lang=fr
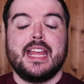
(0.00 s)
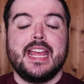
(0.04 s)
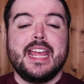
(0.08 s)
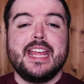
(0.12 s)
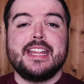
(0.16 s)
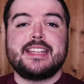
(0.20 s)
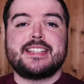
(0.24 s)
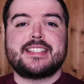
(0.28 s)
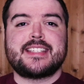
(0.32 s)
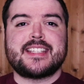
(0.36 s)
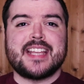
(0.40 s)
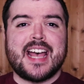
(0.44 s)

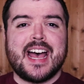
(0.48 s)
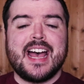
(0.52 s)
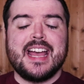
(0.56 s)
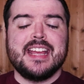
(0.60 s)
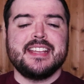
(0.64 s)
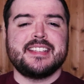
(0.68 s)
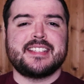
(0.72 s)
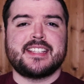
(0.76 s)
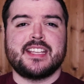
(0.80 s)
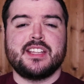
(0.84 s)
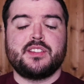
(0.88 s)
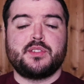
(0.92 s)
Et
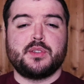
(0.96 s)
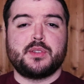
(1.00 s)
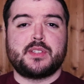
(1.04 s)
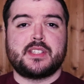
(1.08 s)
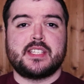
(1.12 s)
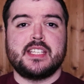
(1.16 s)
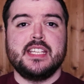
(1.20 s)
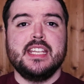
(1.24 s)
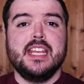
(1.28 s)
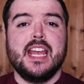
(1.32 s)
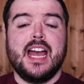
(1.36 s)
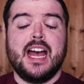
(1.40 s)
tie, c'est
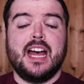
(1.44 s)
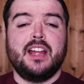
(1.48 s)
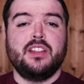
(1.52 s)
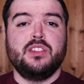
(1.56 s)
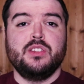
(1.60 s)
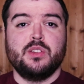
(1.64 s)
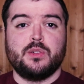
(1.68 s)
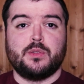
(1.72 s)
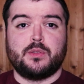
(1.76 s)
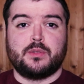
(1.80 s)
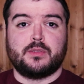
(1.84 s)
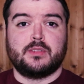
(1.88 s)
aussi un
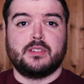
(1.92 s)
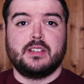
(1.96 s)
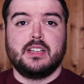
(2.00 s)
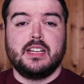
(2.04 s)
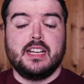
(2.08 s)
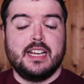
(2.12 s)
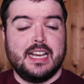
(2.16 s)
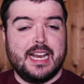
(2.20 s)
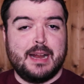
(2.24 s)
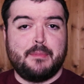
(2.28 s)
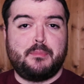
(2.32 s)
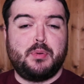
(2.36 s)
nom.
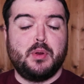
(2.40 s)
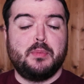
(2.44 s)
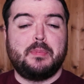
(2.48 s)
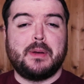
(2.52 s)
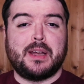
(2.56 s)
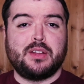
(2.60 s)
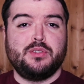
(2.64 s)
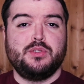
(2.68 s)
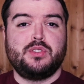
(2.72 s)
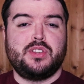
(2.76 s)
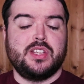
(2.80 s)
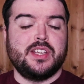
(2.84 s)
La
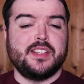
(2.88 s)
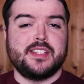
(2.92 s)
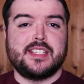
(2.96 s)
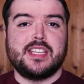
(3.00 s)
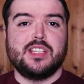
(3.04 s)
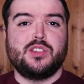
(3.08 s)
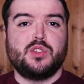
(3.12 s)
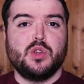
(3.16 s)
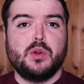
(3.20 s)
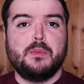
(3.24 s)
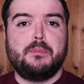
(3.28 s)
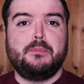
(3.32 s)
plupart du temps,
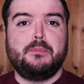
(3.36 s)
c'est au